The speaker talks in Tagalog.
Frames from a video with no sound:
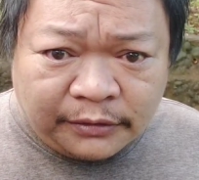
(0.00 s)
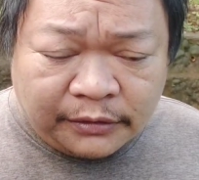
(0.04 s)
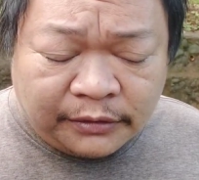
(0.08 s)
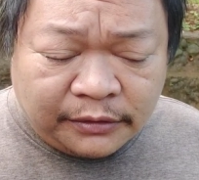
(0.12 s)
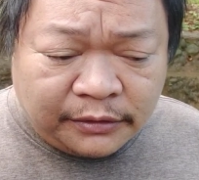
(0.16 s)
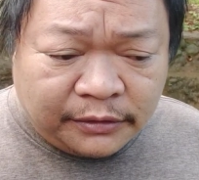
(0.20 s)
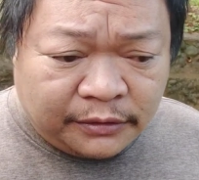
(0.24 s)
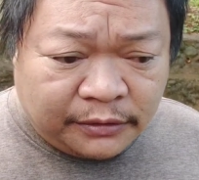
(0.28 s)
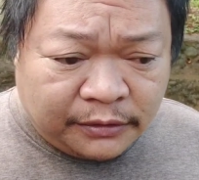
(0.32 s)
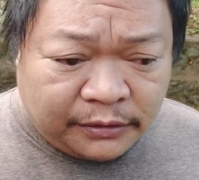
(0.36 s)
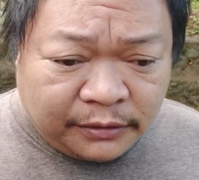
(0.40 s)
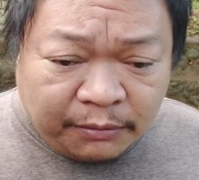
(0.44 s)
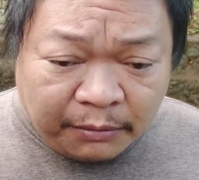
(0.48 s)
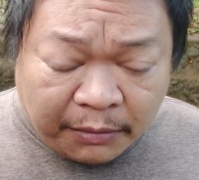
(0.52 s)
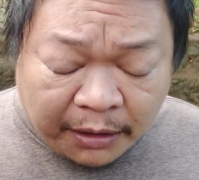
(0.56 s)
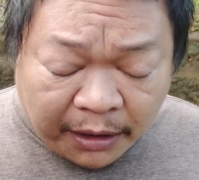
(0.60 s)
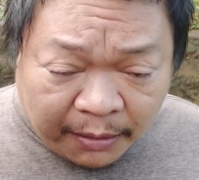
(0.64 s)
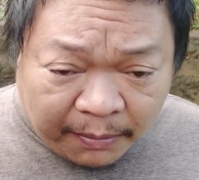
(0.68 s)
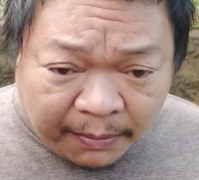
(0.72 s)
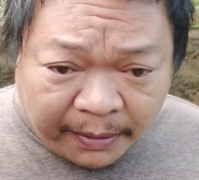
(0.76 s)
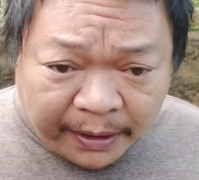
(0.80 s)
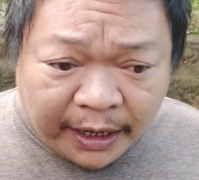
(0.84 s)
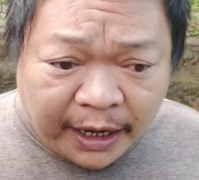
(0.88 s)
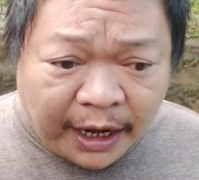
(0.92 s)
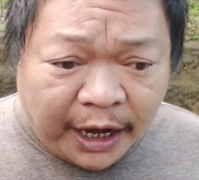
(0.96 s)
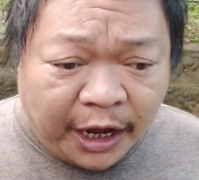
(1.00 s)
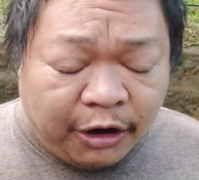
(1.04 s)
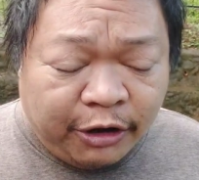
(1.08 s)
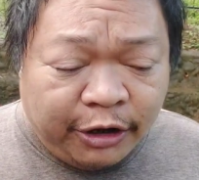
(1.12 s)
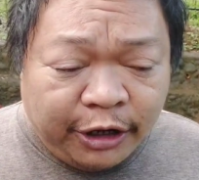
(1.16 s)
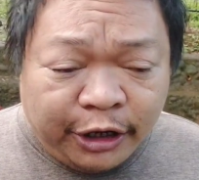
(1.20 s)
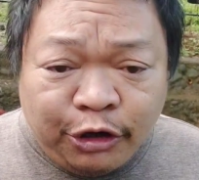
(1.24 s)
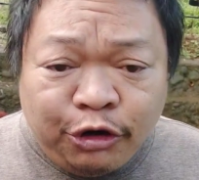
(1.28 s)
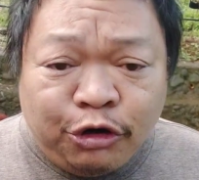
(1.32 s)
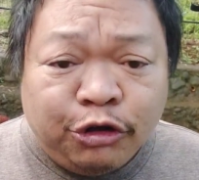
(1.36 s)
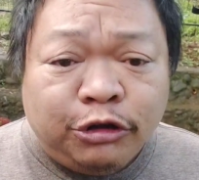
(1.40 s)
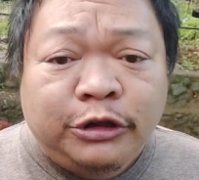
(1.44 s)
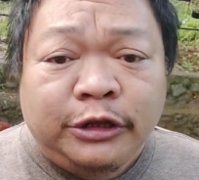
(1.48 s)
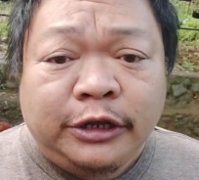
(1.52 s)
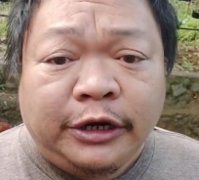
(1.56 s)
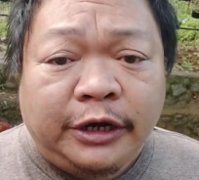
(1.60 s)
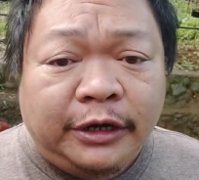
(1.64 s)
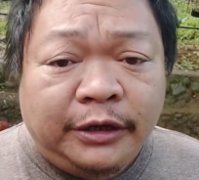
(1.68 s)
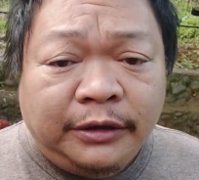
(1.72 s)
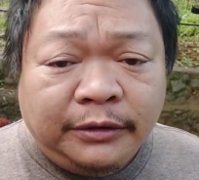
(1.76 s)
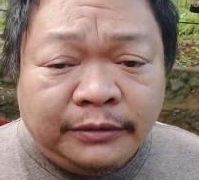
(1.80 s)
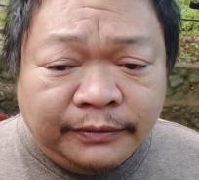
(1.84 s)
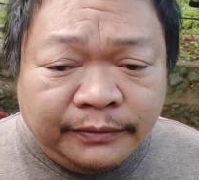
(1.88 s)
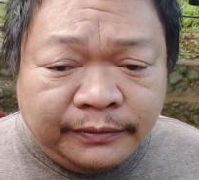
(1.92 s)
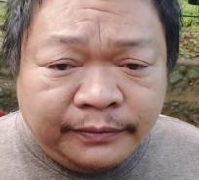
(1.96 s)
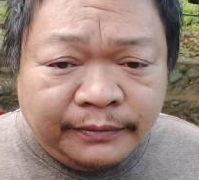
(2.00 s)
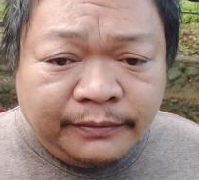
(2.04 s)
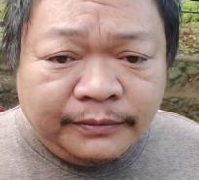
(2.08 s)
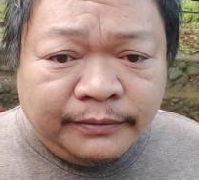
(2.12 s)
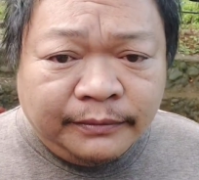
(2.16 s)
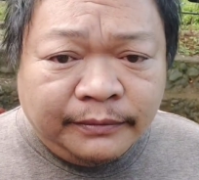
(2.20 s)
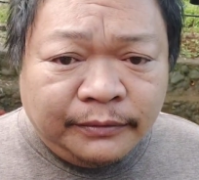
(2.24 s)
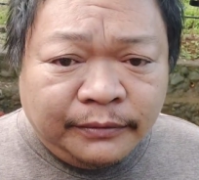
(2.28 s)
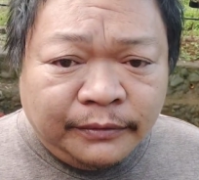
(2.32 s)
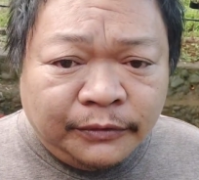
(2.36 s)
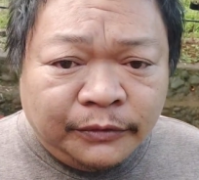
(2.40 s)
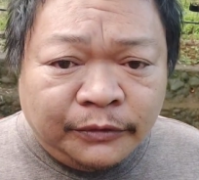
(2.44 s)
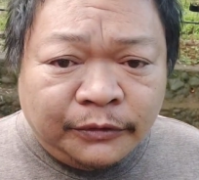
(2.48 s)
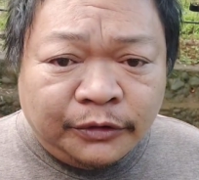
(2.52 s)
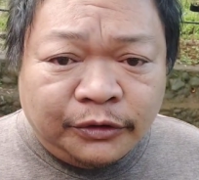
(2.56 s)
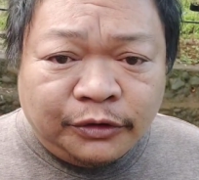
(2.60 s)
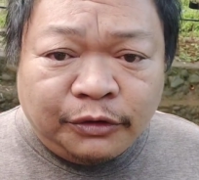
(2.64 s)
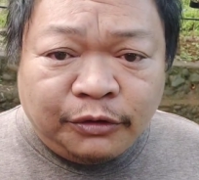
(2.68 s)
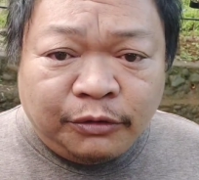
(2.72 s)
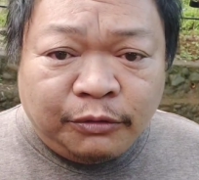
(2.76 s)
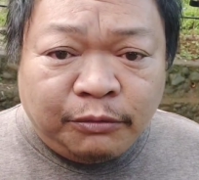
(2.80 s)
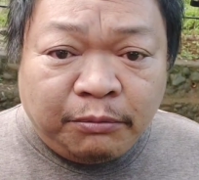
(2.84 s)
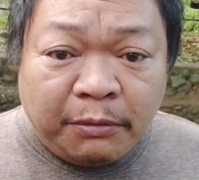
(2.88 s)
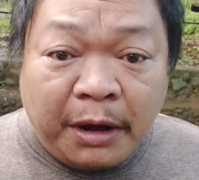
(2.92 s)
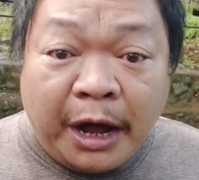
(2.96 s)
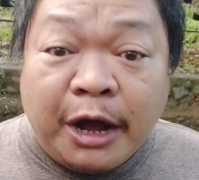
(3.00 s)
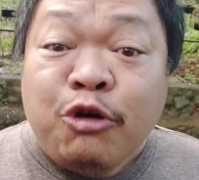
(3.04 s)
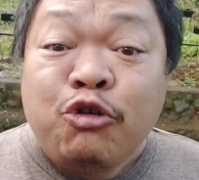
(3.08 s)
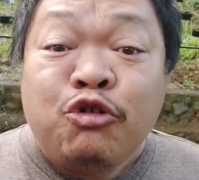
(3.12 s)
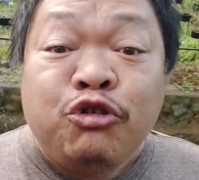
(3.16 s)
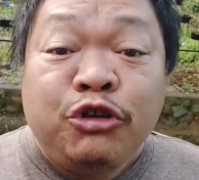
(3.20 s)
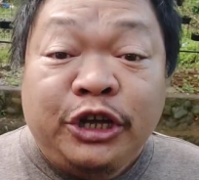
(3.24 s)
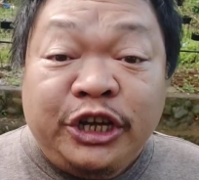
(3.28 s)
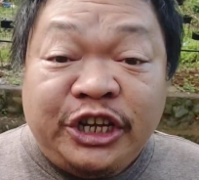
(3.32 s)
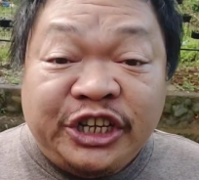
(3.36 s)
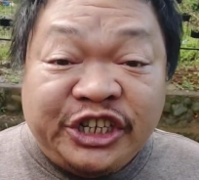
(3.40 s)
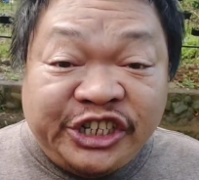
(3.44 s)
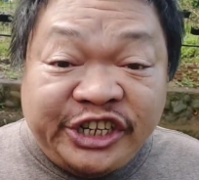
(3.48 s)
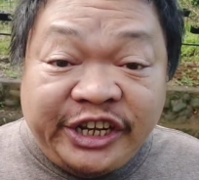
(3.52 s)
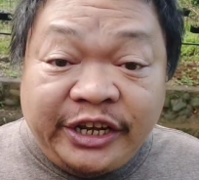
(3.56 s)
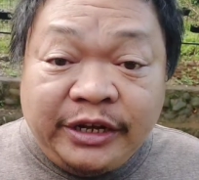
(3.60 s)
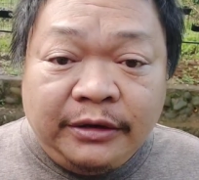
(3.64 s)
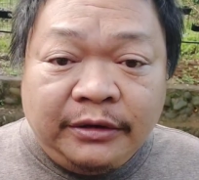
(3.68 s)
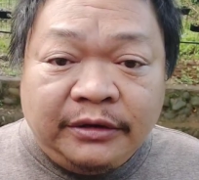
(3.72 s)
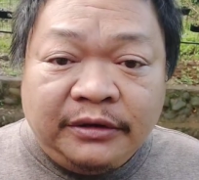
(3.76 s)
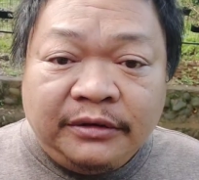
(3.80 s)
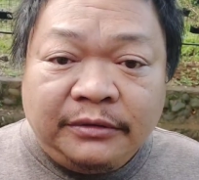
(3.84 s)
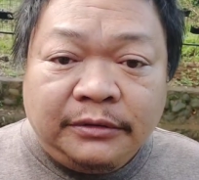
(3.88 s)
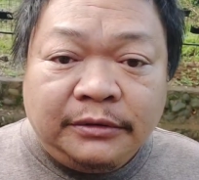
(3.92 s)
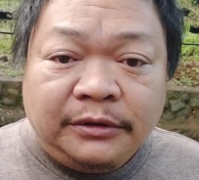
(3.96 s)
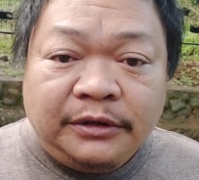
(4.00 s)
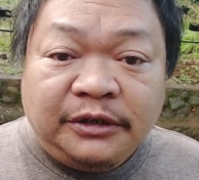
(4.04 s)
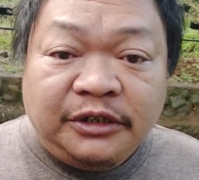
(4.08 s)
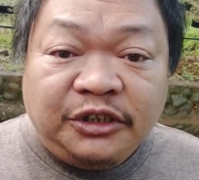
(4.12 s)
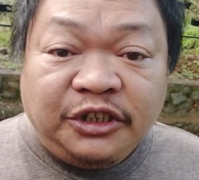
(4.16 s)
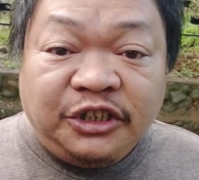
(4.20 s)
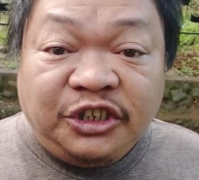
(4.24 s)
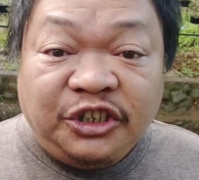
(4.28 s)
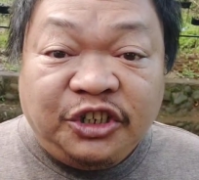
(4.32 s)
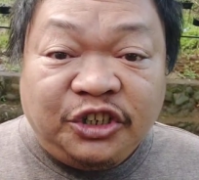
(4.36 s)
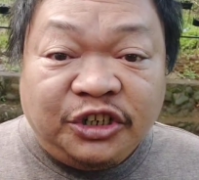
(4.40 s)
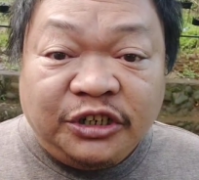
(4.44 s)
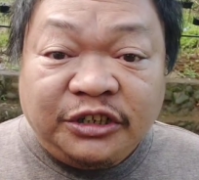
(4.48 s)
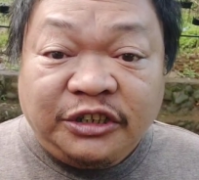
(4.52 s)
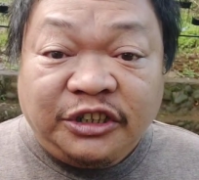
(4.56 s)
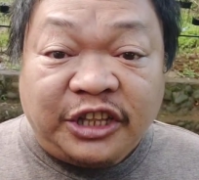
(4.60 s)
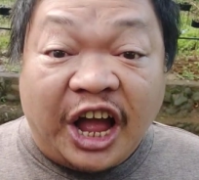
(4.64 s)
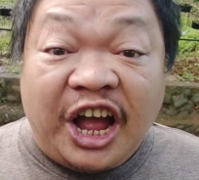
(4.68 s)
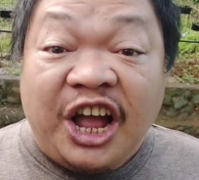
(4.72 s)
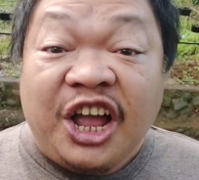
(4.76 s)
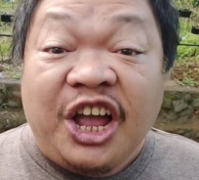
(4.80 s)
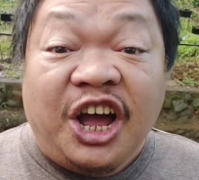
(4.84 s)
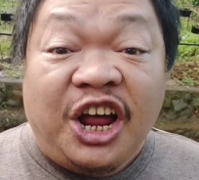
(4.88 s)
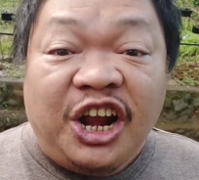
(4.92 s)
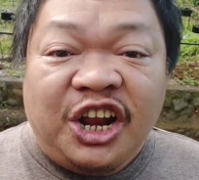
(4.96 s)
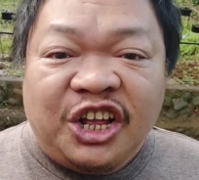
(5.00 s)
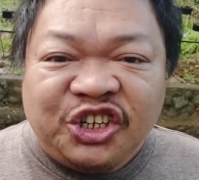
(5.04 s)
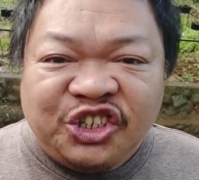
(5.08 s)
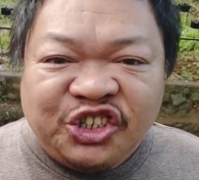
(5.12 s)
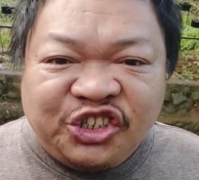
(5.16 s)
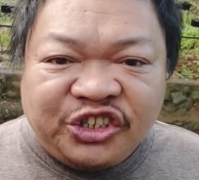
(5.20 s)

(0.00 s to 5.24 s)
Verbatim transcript: Oh, mga pagkaon nindot dere bagong gising tanggal ang